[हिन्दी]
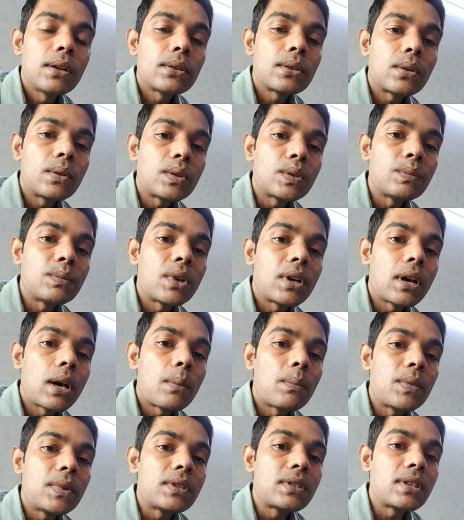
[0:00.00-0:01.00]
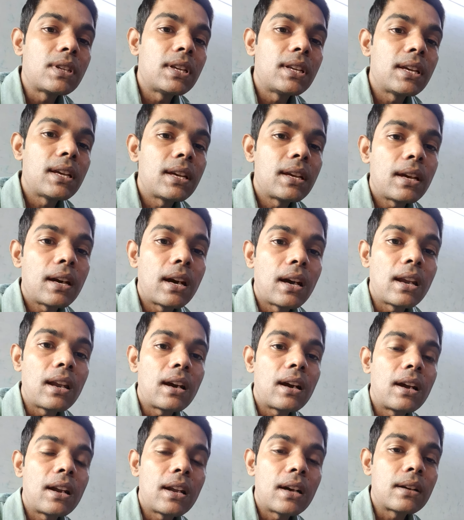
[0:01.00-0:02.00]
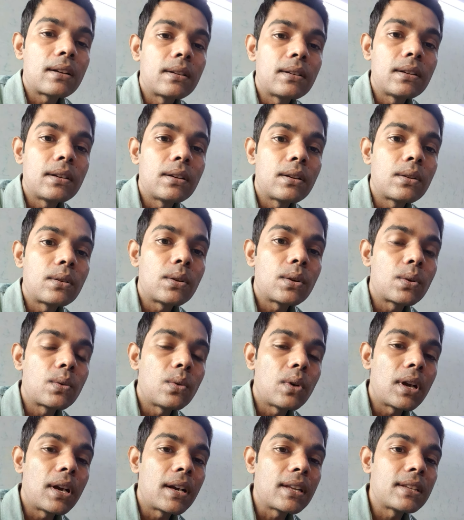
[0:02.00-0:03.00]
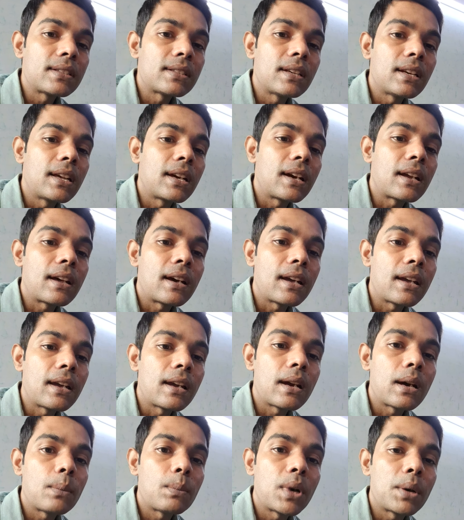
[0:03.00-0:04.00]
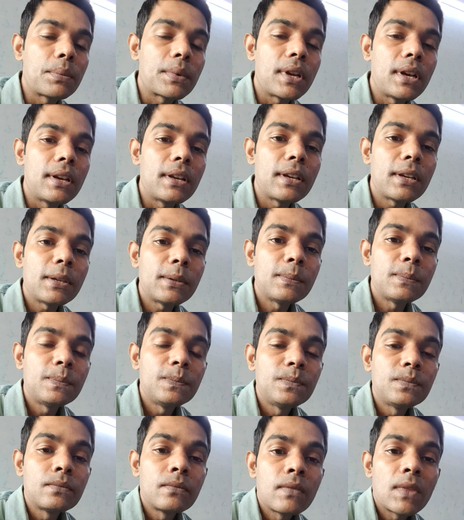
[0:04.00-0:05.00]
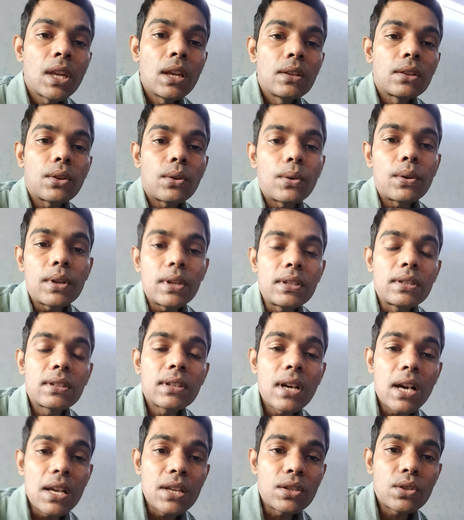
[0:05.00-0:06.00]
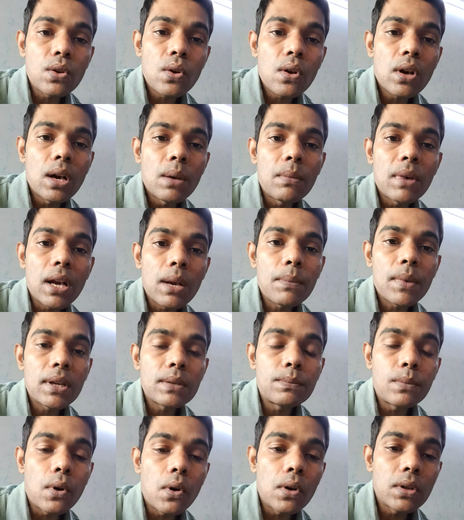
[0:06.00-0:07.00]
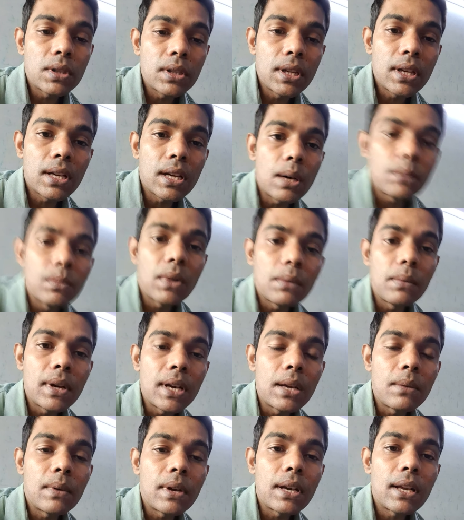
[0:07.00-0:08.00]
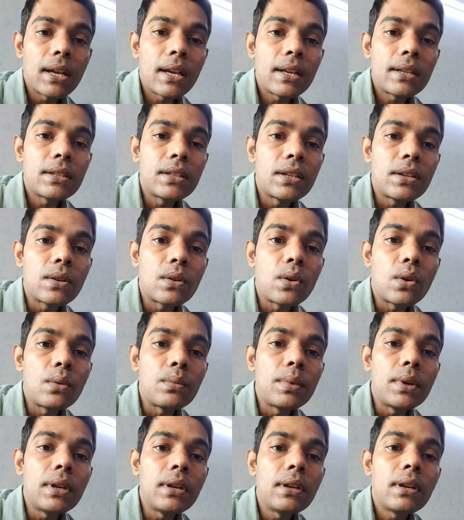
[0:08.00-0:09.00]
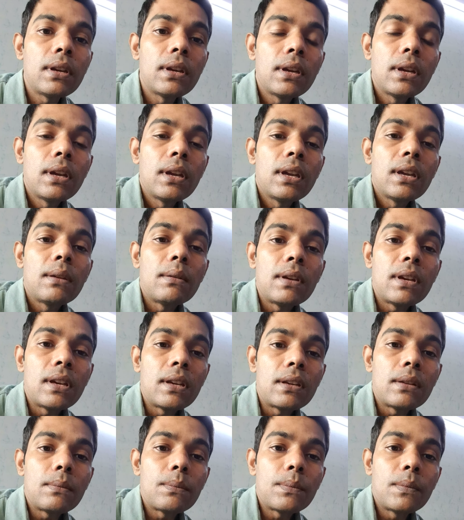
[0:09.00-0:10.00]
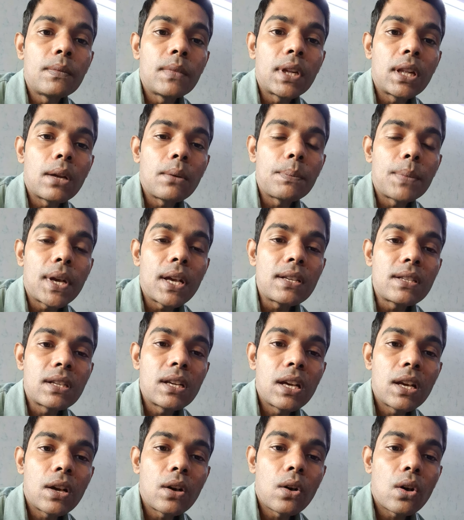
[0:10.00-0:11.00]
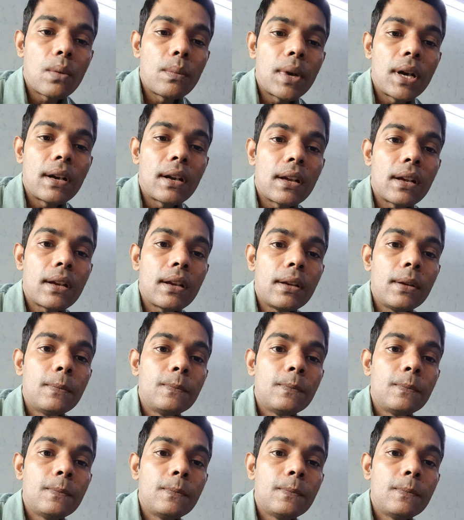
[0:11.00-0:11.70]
तो उसमें हम इसलिए अलग अलग क्वालिटीज़ लेकर आए हैं आप आपके लिए तो इसका स्टॉक हमारे पास बहुत ही कम अवेलेबल है जिनको भी मतलब पैच की रिक्वायरमेंट है